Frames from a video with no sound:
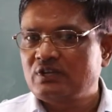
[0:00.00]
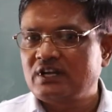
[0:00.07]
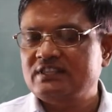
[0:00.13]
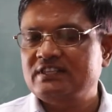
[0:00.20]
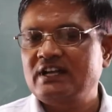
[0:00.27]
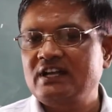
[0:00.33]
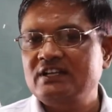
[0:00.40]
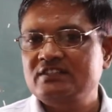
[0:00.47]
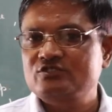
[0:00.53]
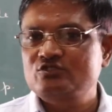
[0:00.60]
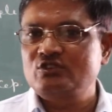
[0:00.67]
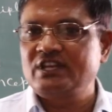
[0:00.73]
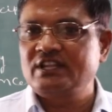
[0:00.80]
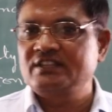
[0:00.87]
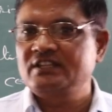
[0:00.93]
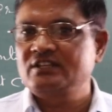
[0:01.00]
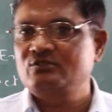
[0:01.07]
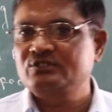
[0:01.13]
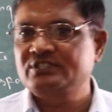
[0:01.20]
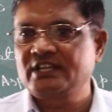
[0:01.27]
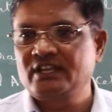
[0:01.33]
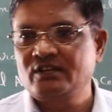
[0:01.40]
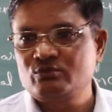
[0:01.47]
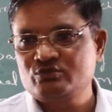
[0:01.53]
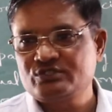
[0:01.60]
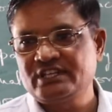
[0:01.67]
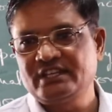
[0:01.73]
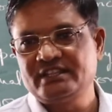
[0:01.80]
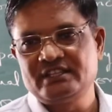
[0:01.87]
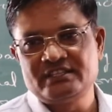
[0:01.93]
अर्थात जो लेन देन होता है उस
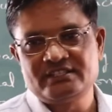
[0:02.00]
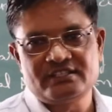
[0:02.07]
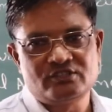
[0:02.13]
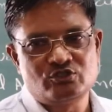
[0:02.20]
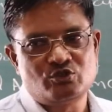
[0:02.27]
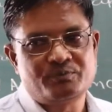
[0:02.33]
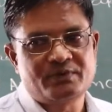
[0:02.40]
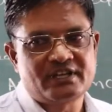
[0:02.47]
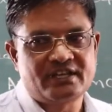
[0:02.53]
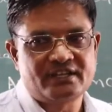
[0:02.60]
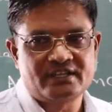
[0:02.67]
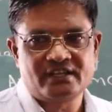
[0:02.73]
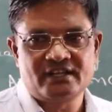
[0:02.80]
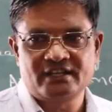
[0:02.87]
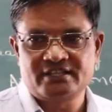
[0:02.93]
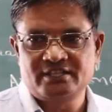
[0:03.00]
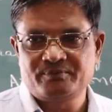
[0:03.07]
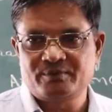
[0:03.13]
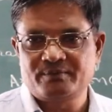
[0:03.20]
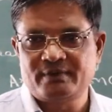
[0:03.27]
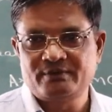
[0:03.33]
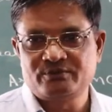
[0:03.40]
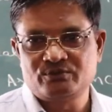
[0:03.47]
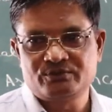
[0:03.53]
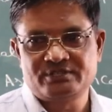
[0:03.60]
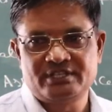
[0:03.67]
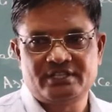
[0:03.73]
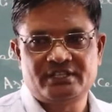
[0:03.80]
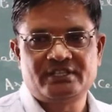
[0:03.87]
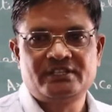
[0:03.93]
लेन देन से दो प्रकार के खाते प्रभावित होते
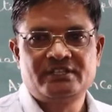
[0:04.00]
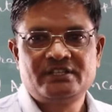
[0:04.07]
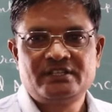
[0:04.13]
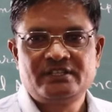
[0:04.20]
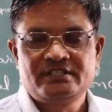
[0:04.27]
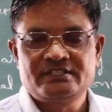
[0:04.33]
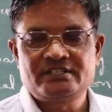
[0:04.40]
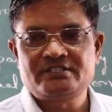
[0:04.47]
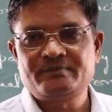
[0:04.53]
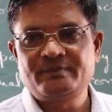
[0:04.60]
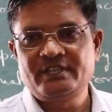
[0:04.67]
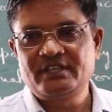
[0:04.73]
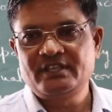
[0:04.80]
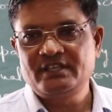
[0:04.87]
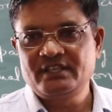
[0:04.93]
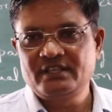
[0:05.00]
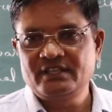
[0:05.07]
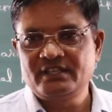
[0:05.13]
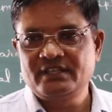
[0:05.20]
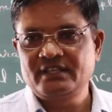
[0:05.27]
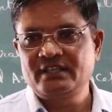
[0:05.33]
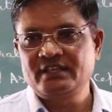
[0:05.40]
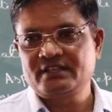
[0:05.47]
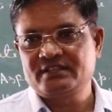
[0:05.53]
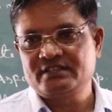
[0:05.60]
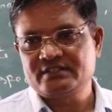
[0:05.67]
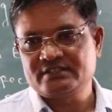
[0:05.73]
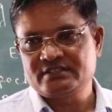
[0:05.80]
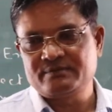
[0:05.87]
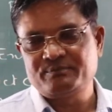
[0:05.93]
हैं जिसमें एक
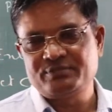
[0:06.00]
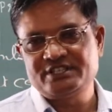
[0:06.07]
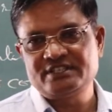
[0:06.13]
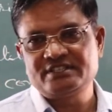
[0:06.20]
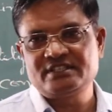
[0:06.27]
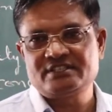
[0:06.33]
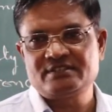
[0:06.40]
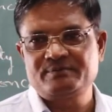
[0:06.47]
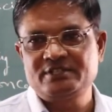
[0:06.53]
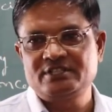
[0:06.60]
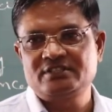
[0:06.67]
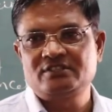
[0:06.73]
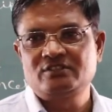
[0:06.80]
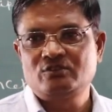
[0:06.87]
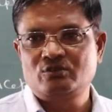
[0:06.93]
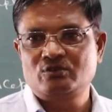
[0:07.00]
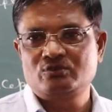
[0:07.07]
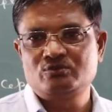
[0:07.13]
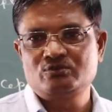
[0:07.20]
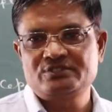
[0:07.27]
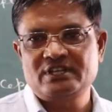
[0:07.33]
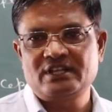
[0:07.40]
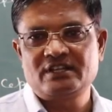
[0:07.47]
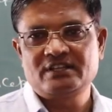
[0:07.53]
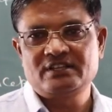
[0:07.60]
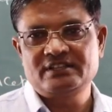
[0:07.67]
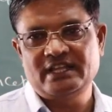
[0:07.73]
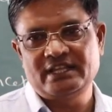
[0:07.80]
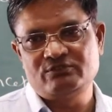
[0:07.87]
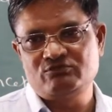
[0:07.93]
संपत्ति से संबंधित और दूसरा
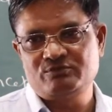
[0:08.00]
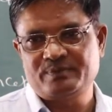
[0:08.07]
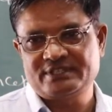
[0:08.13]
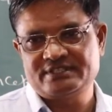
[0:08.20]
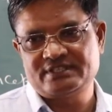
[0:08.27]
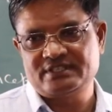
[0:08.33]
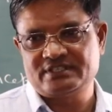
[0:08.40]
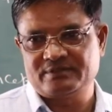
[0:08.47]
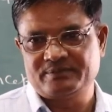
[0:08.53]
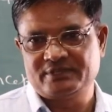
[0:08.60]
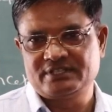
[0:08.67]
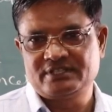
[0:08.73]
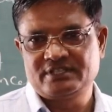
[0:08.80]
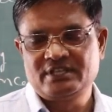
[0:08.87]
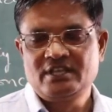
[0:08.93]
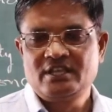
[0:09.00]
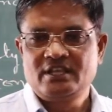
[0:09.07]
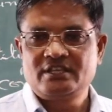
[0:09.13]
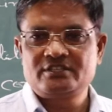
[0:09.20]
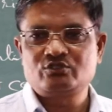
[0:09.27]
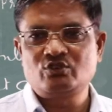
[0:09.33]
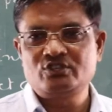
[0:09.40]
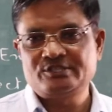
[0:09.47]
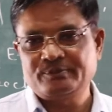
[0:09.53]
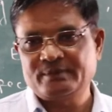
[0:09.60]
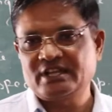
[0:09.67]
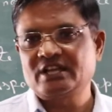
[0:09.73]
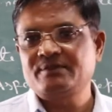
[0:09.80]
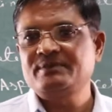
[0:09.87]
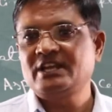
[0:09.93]
दायित्व पक्ष से संबंधित इसको इस
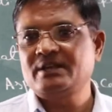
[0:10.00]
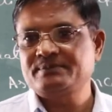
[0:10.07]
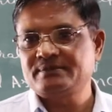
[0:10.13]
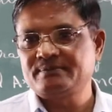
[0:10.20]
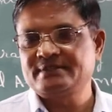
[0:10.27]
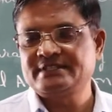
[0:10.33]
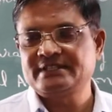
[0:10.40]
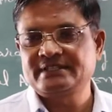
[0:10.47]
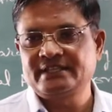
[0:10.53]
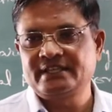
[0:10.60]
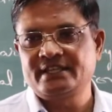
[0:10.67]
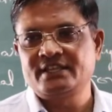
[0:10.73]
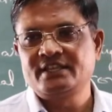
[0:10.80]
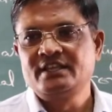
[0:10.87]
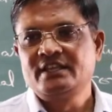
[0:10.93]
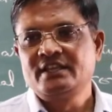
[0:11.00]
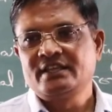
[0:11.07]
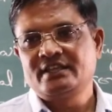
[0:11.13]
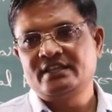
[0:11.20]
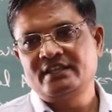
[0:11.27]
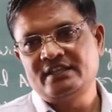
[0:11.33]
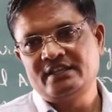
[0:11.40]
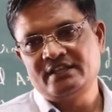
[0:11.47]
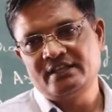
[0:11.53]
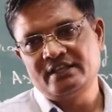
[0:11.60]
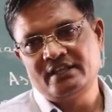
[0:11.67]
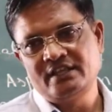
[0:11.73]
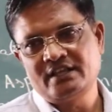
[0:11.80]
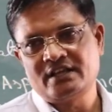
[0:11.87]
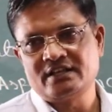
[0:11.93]
प्रकार भी आप समझ सकते हैं कि
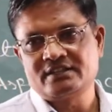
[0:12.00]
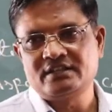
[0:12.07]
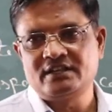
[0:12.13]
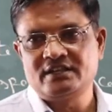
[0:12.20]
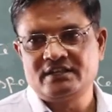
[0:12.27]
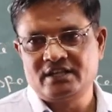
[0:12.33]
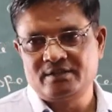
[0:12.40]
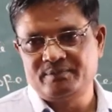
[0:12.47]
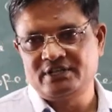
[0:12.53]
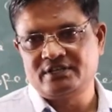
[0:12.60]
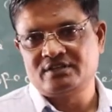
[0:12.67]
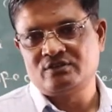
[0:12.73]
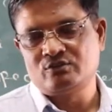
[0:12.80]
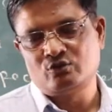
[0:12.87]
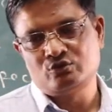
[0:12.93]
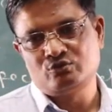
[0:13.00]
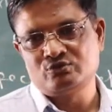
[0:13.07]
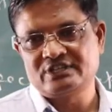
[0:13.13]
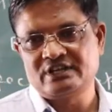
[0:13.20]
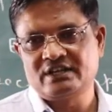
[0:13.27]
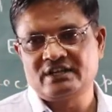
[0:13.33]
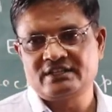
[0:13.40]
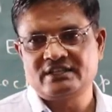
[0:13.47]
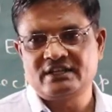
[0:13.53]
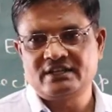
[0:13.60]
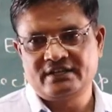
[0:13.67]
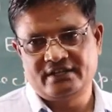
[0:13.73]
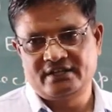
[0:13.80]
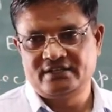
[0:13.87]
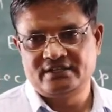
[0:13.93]
एक खाता डेबिट और दूसरा खाता
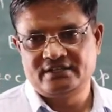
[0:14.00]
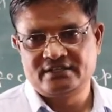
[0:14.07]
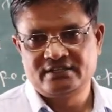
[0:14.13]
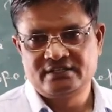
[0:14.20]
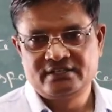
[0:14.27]
क्रेडिट